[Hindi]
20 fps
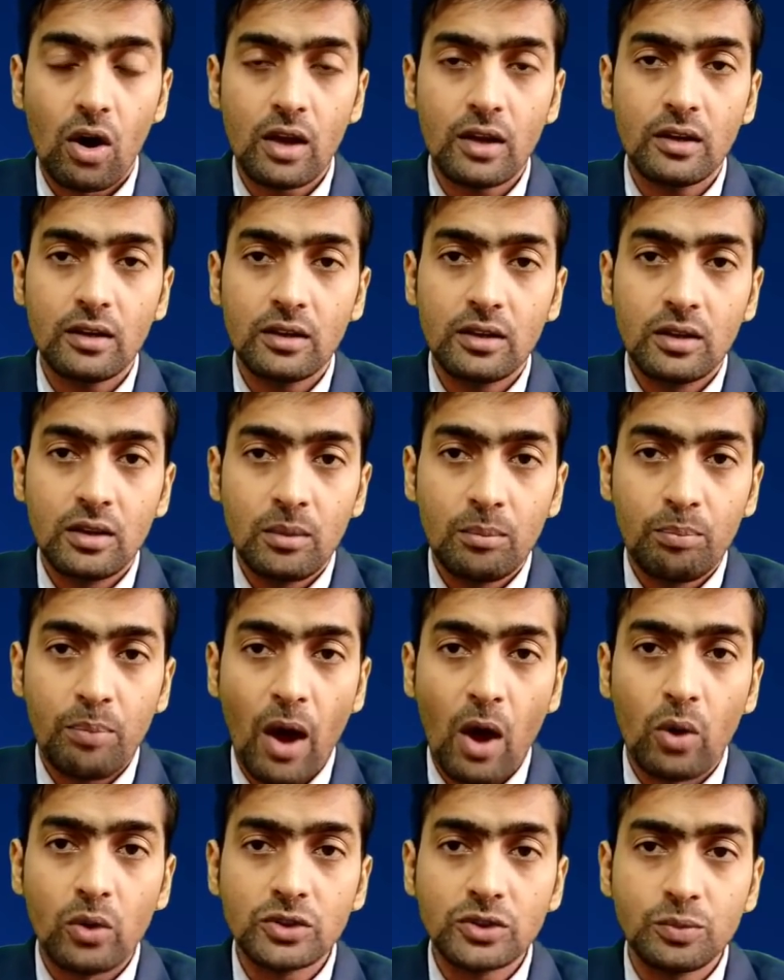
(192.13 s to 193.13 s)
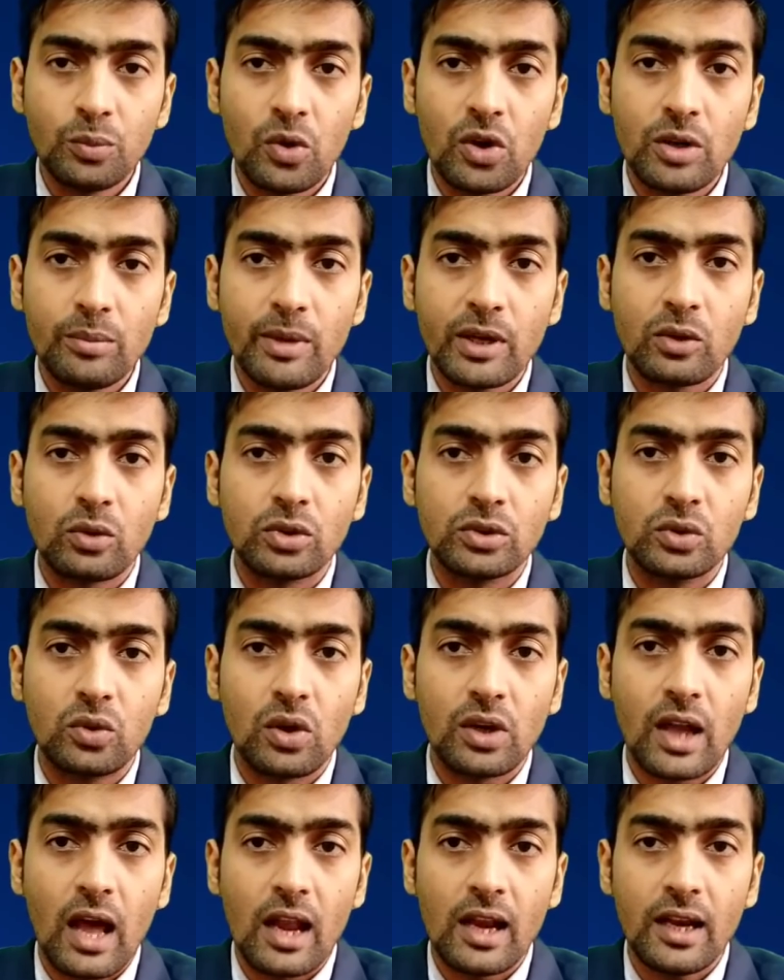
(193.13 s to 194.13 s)
और पाउस मोड में खुद
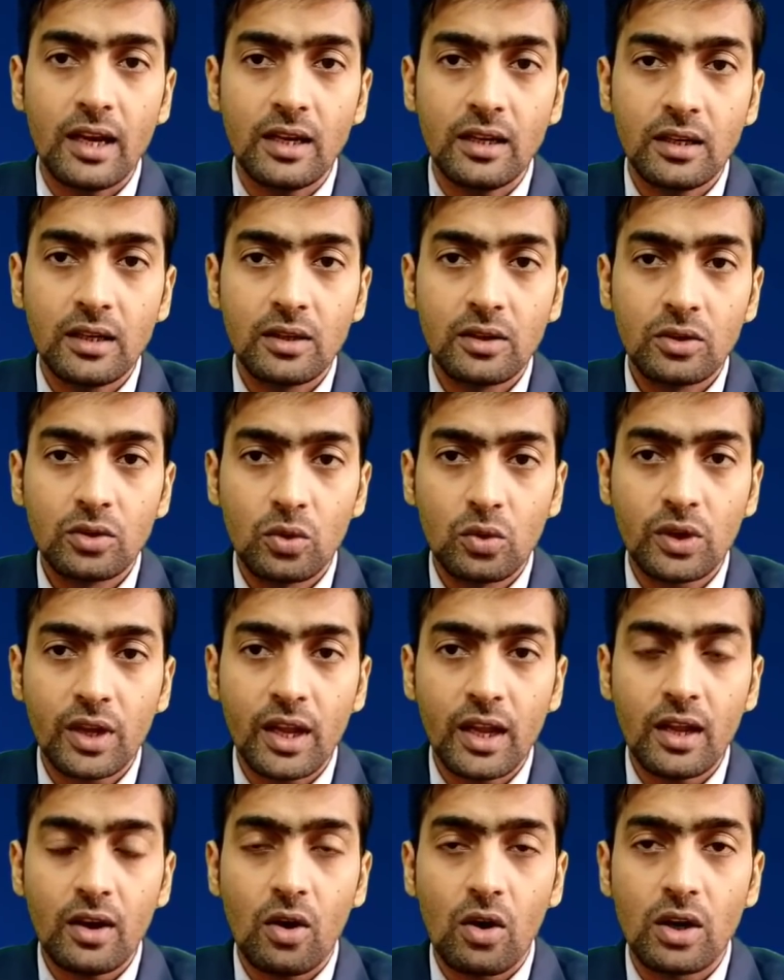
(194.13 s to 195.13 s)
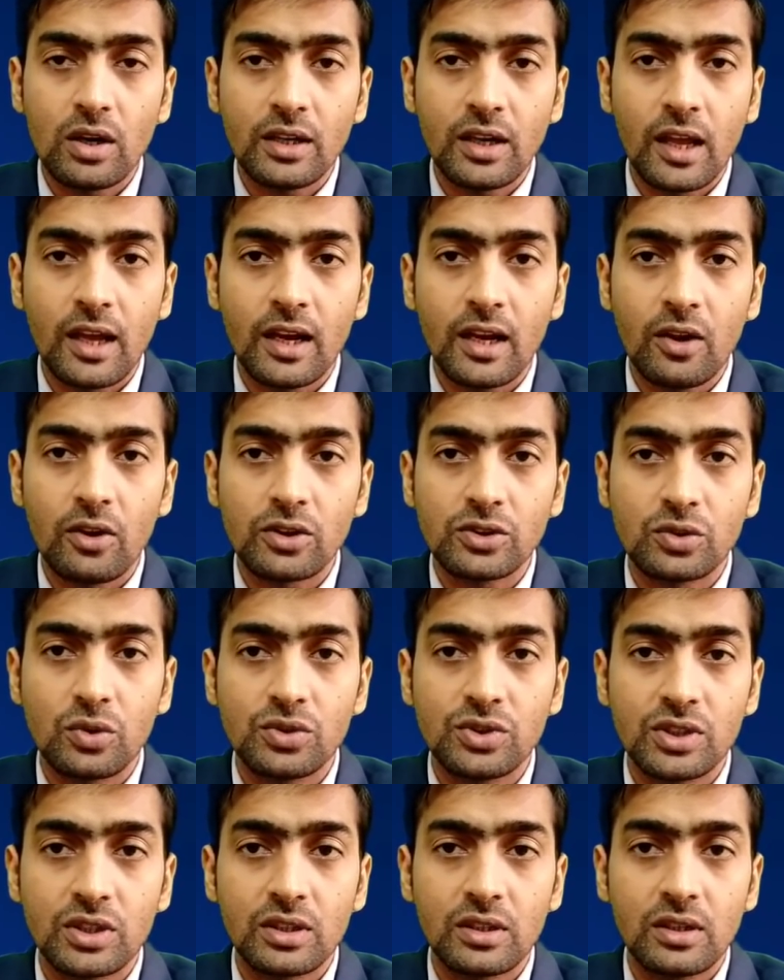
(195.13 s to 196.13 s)
को डालें रुके और ठहरे और
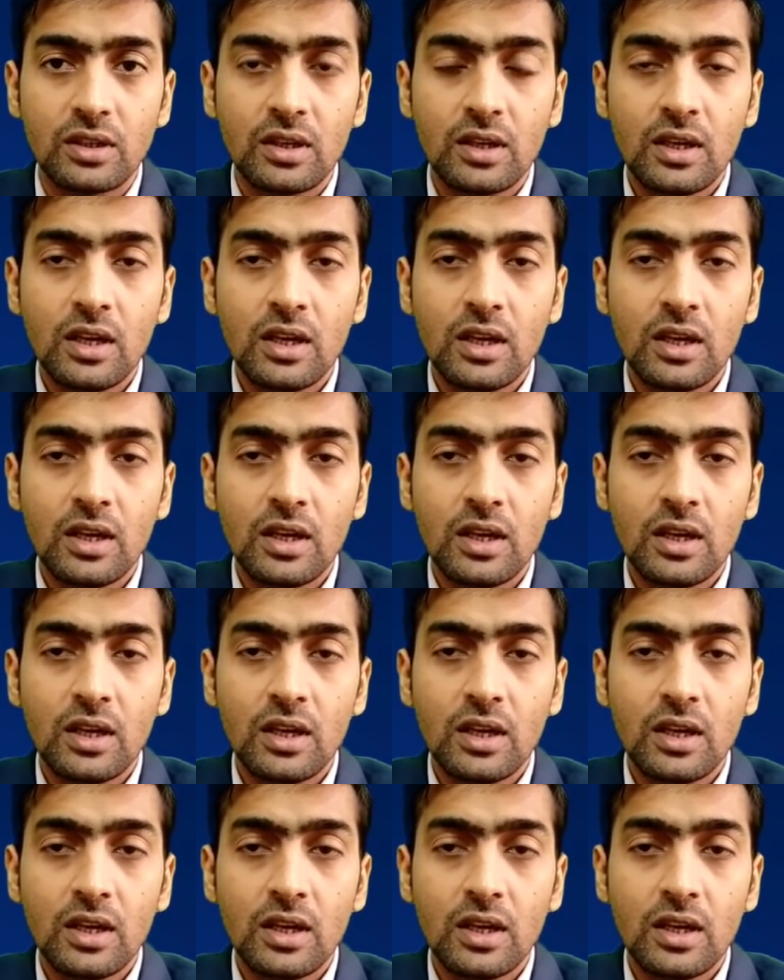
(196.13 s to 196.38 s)
सोचें